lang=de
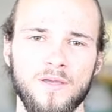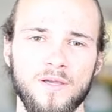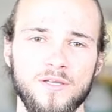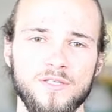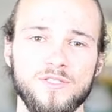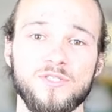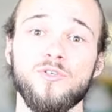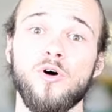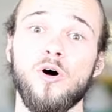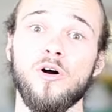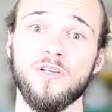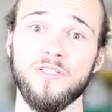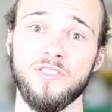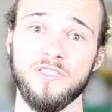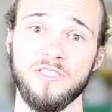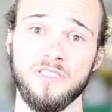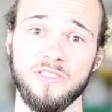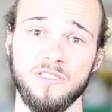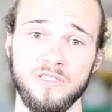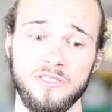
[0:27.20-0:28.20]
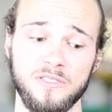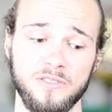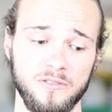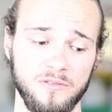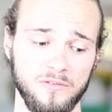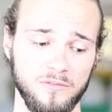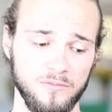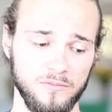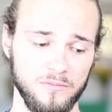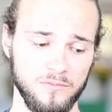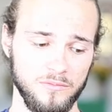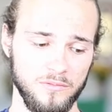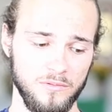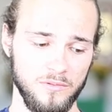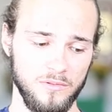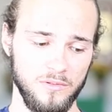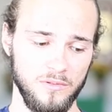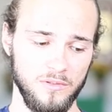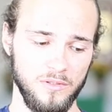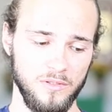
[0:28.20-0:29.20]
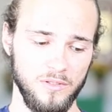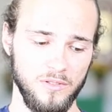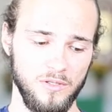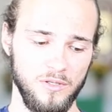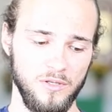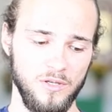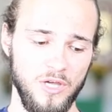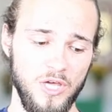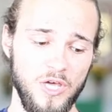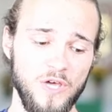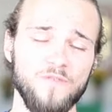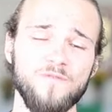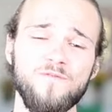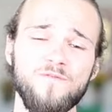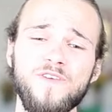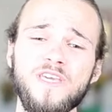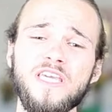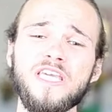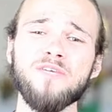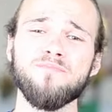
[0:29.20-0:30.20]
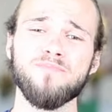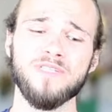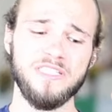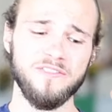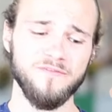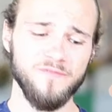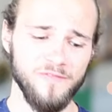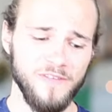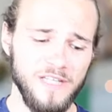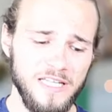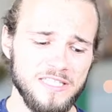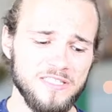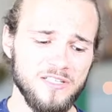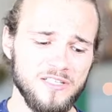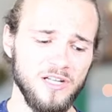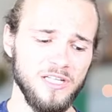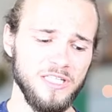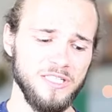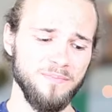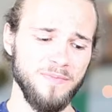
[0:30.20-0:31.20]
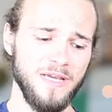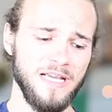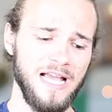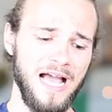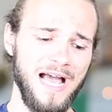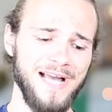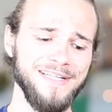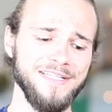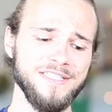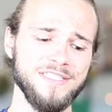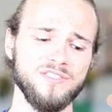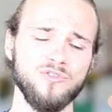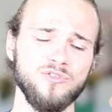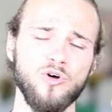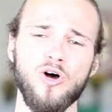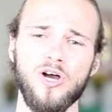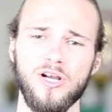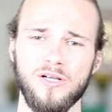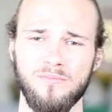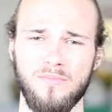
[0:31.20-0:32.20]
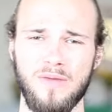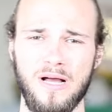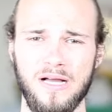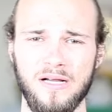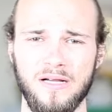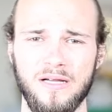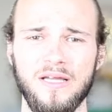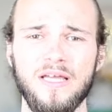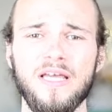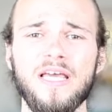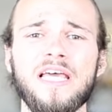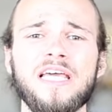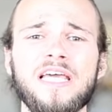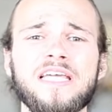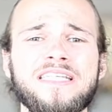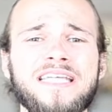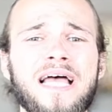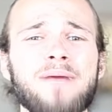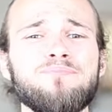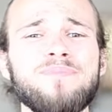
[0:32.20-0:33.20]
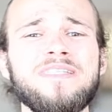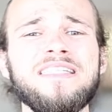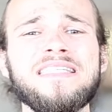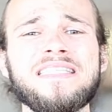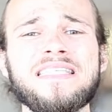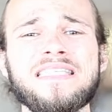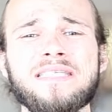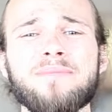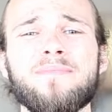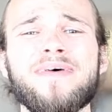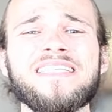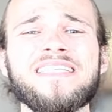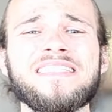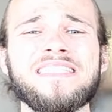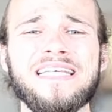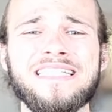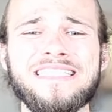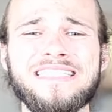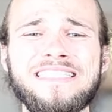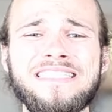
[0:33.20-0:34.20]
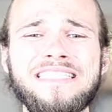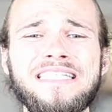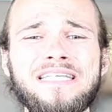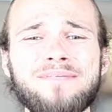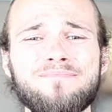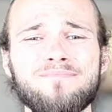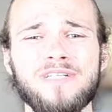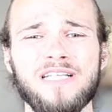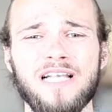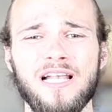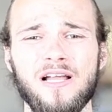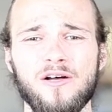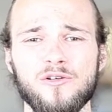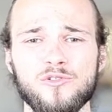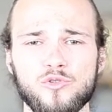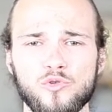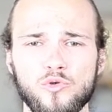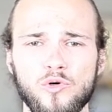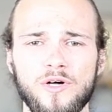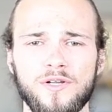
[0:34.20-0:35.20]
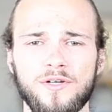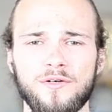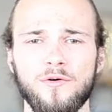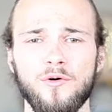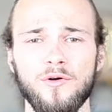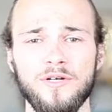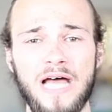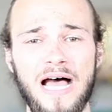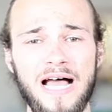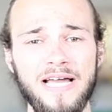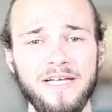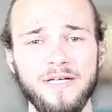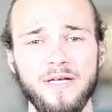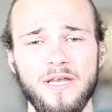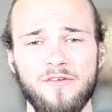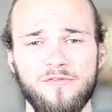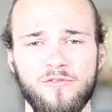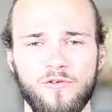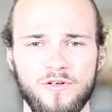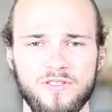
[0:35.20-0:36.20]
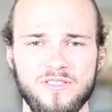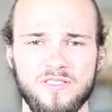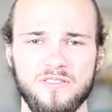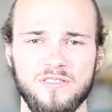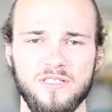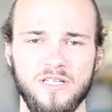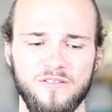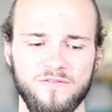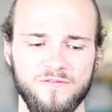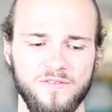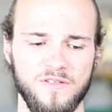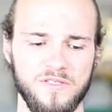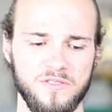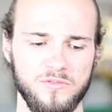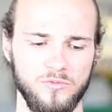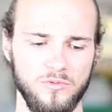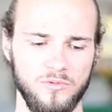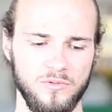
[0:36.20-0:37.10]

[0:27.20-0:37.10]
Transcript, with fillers: Sorge dich nicht. Wie, bitte, wie soll ich mir keine Sorgen machen? Ich habe dieses Semester sieben Klausuren und eine davon ist ein Drittversuch.